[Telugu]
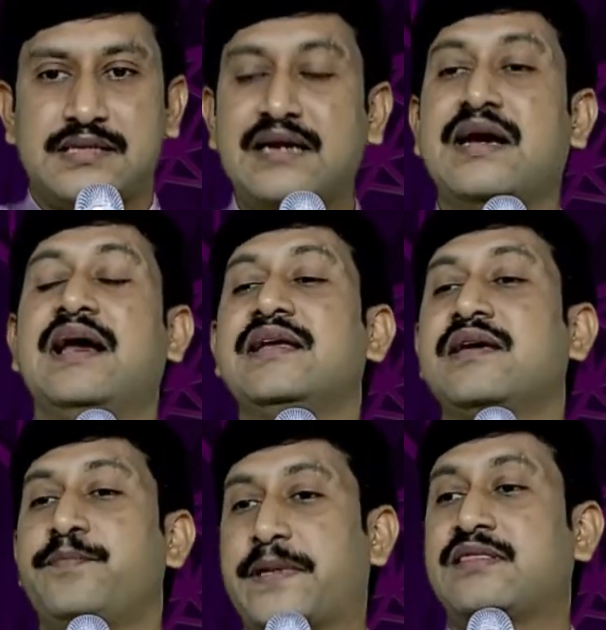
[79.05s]

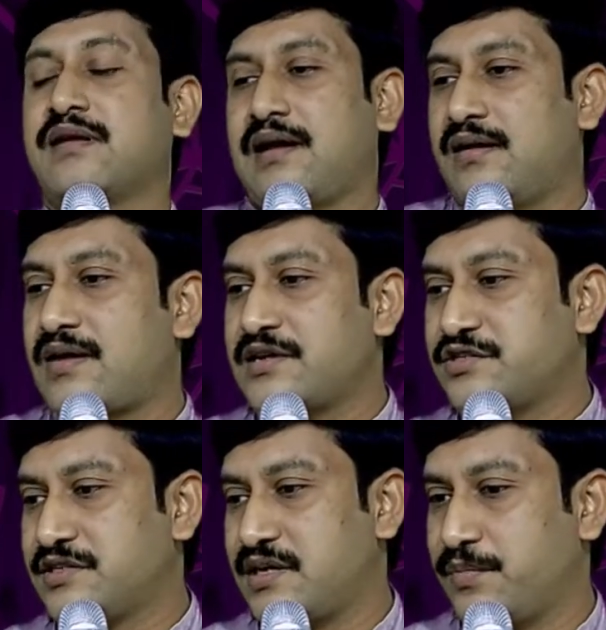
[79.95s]
సంఘాలకి పత్రికలను
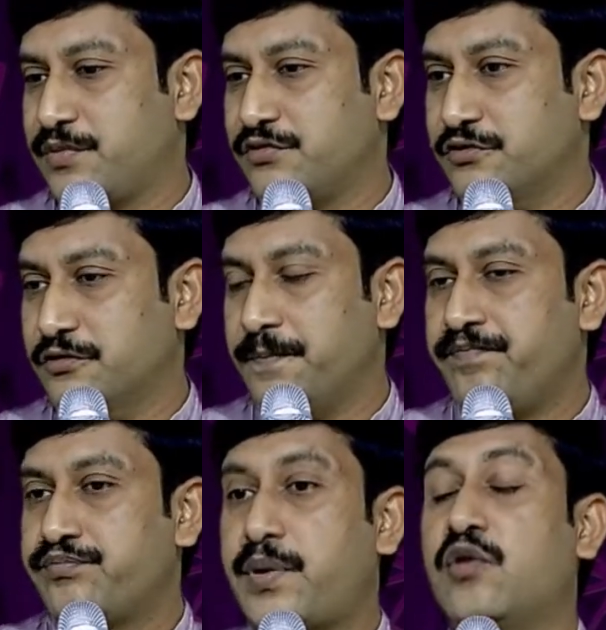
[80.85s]
రాసేటప్పుడు
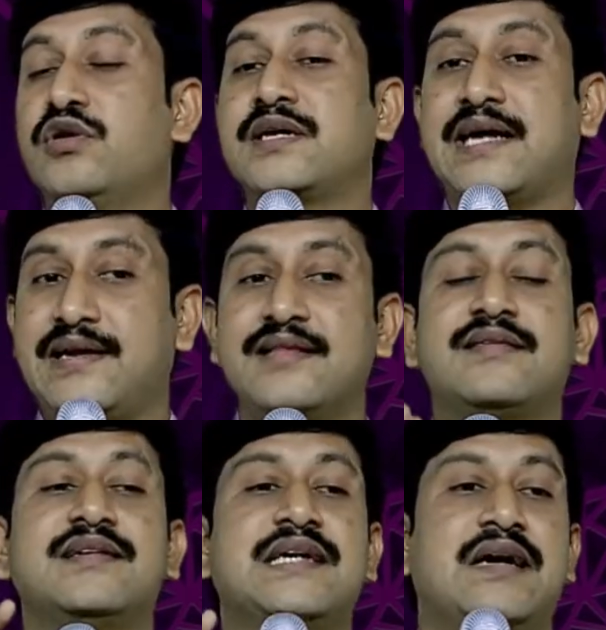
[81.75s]
పౌలు
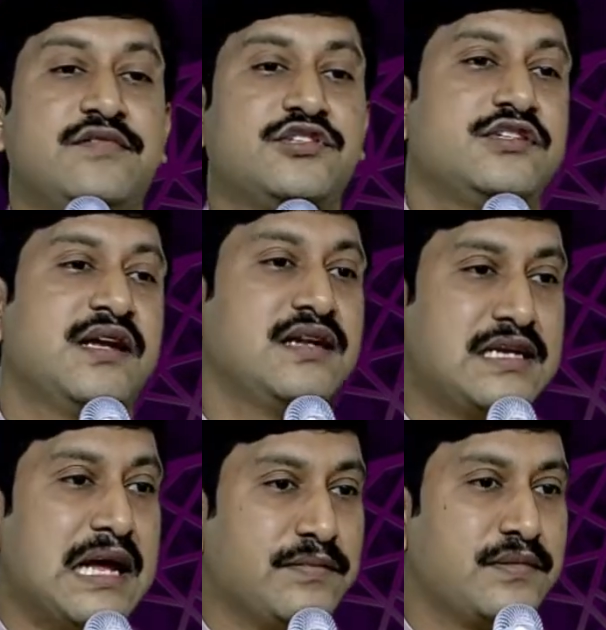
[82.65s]
ఖండితంగా ఆ విషయాన్ని
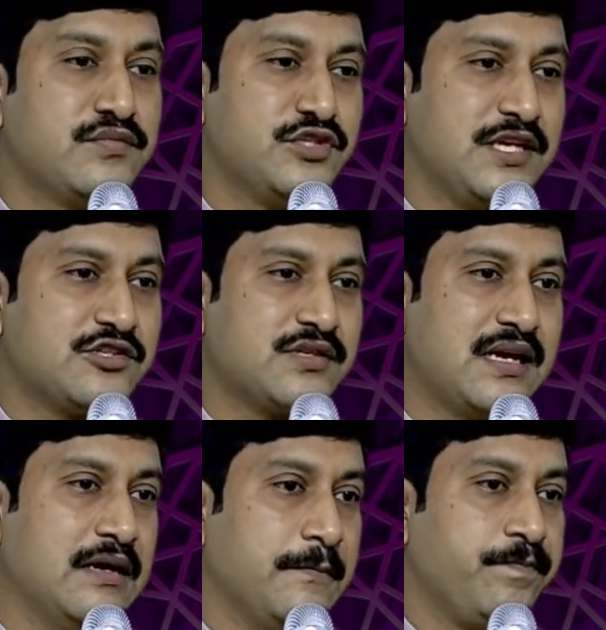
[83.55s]
జ్ఞాపకం
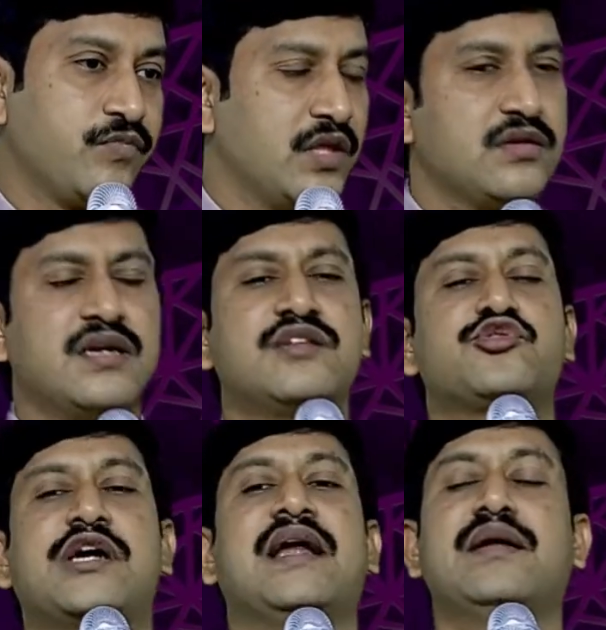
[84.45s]
చేస్తాడు ఎందుకంటే
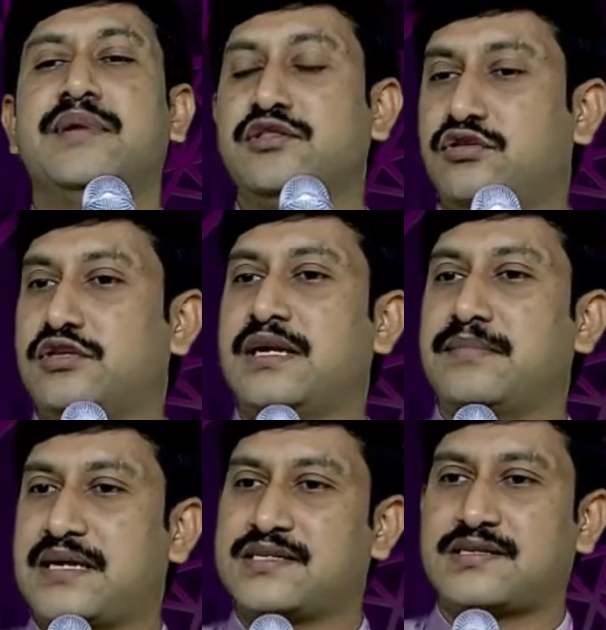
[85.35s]
మందికి ఉండే
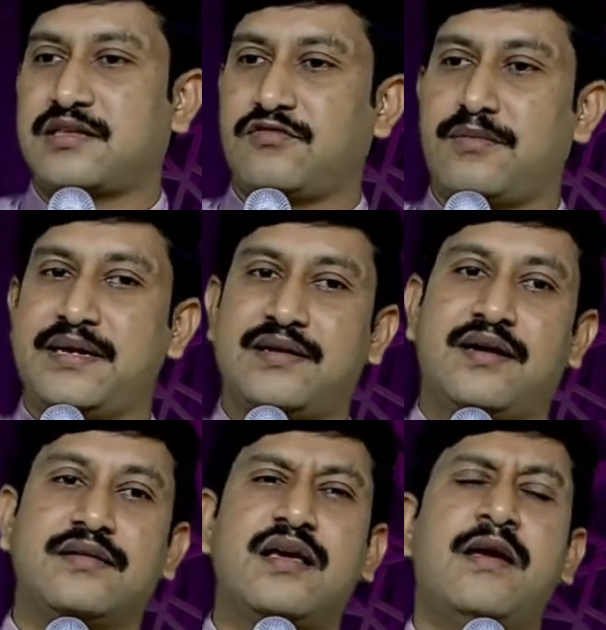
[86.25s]
మనస్తత్వం
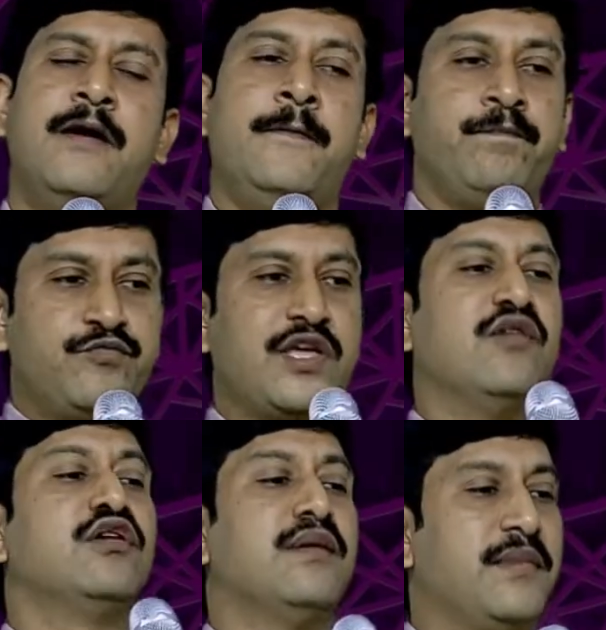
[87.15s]
ఏంటంటే
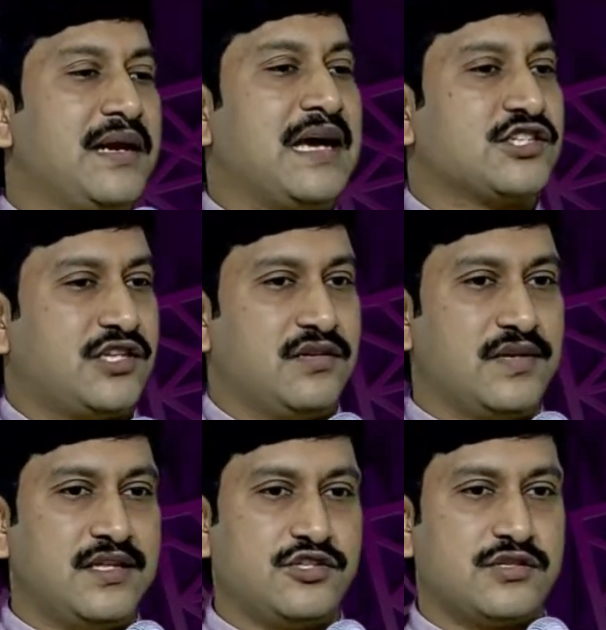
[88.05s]
దేవుడు మమ్మల్ని
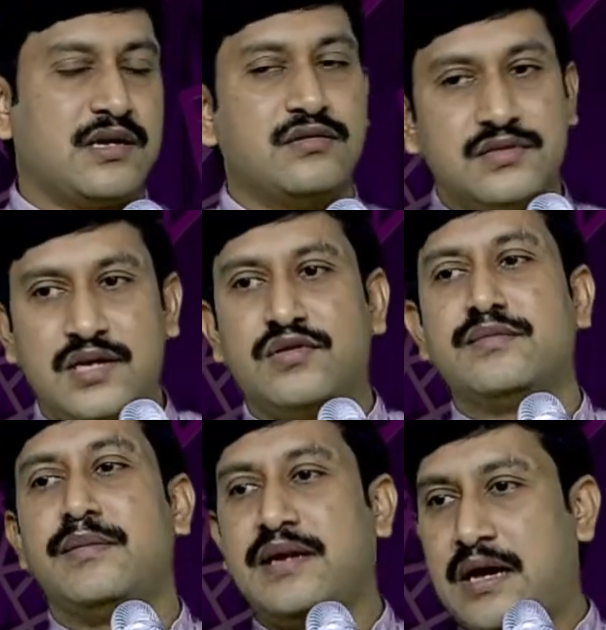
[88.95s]
ఆశీర్వదిస్తాడు దేవుడు
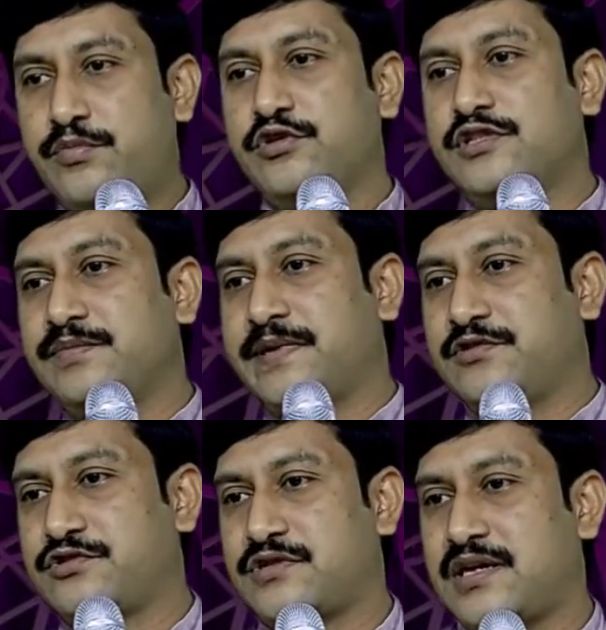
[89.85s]
మమ్మల్ని అభివృద్ధి
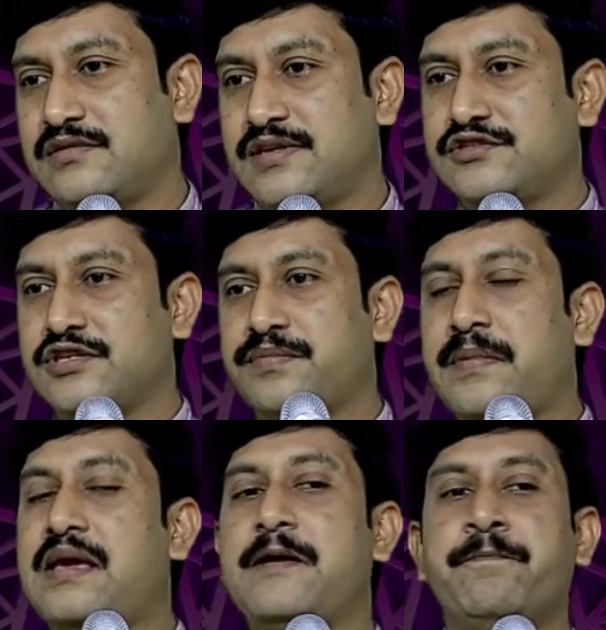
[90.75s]
పరుస్తాడు అని చెప్పి